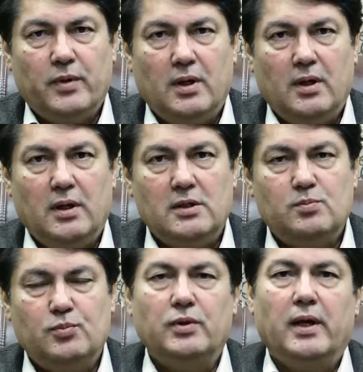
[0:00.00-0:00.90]
आ, इस
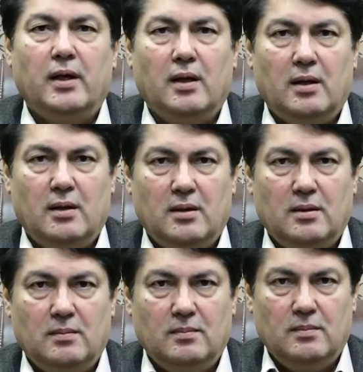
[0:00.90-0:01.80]
पूरे
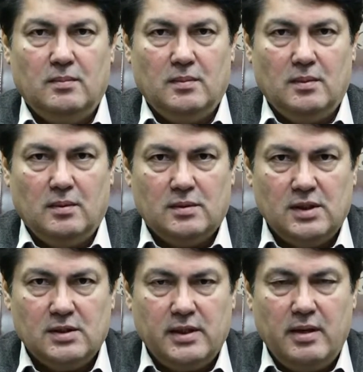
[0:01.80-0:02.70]

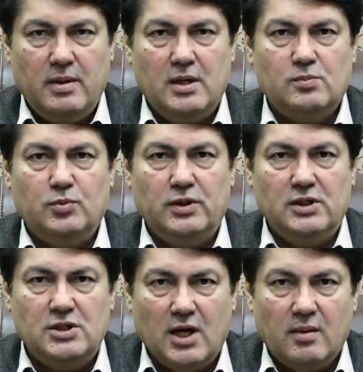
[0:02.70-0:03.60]
सिलसिले में इस पूरी
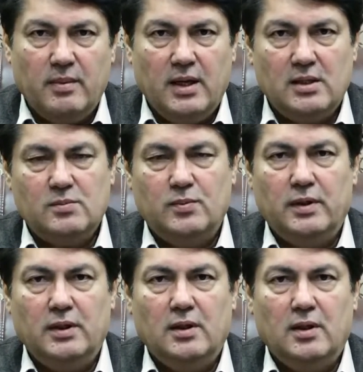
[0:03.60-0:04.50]
जंग में इस
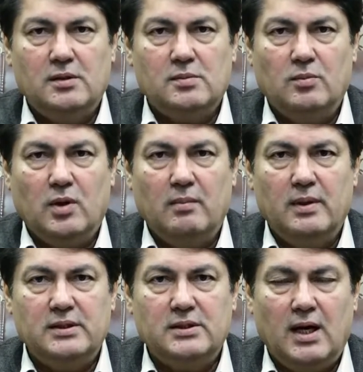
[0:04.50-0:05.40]
पूरी इस
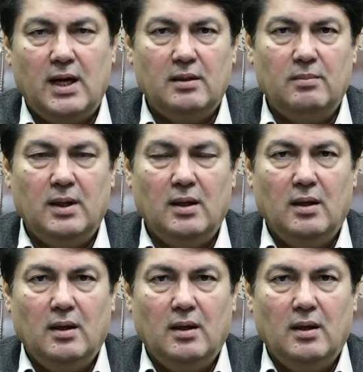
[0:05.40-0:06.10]
मुकम्मल जहाद में